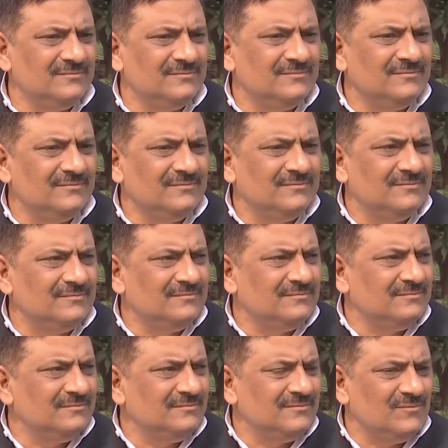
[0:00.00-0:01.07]
कैसे
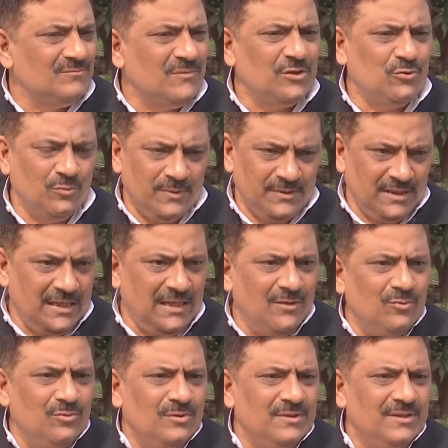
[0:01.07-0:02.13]
मैं तो बताया
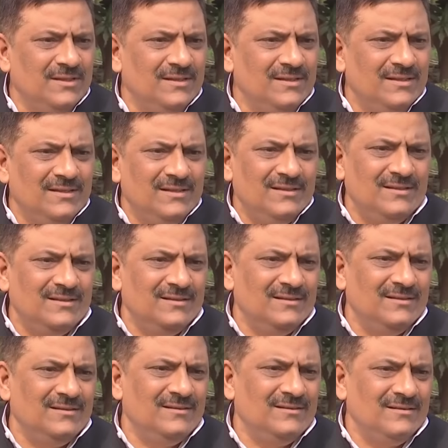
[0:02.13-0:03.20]
हूँ करते हैं कि चौबीस
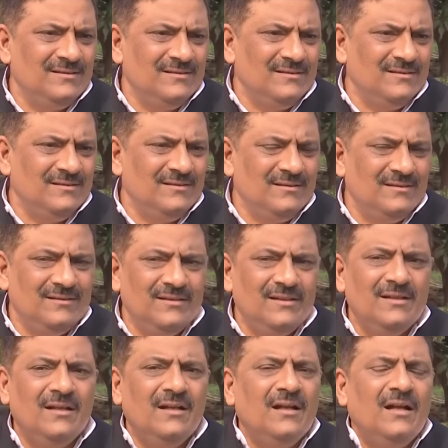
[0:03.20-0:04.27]
में मोदी जी को हटा
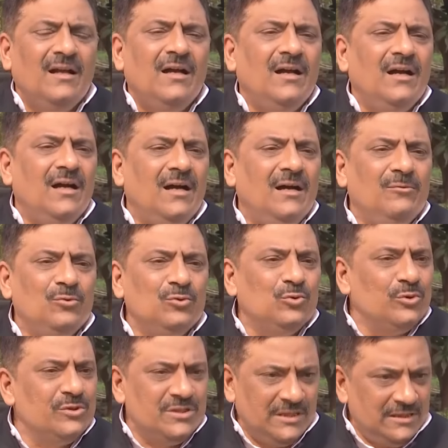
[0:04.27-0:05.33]
देंगे अब वो
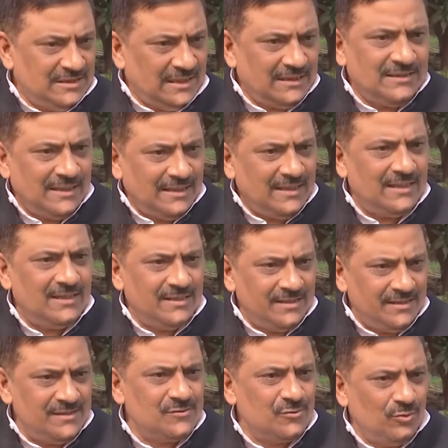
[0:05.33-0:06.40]
तो जनता तय करेगी
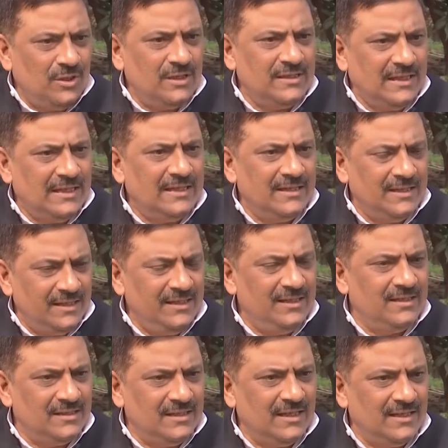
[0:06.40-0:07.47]
किसको हटाएंगे
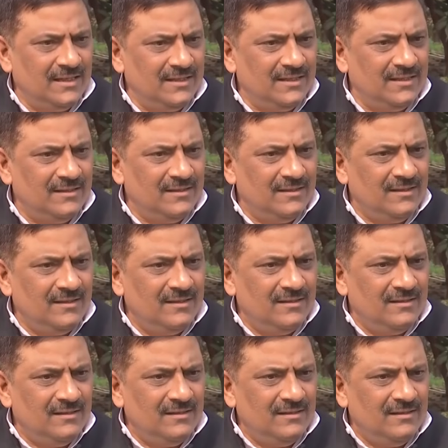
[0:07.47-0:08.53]
नहीं हटाएंगे
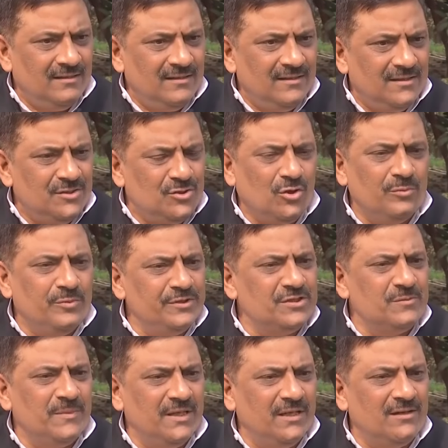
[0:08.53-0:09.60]

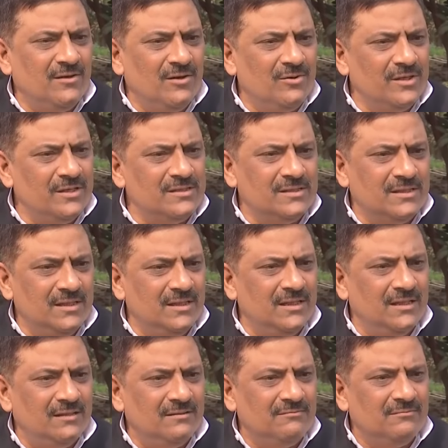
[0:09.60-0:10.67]
2024 में कांग्रेस के
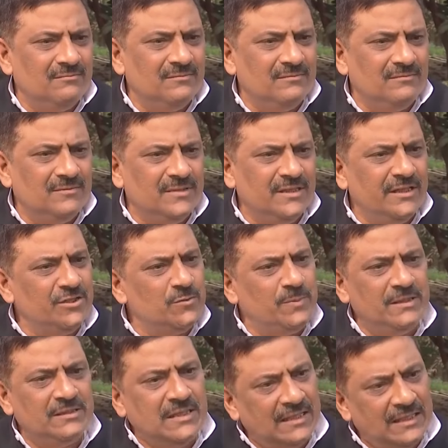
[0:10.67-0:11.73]
गेट
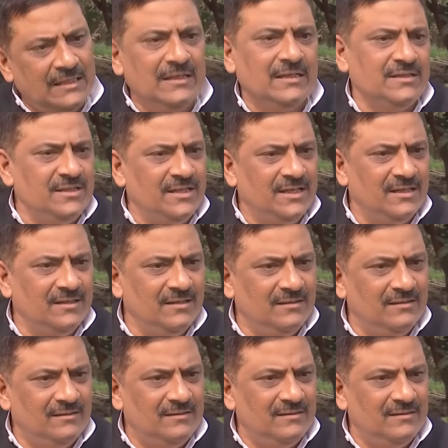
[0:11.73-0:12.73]
पे ताला लग जाएगा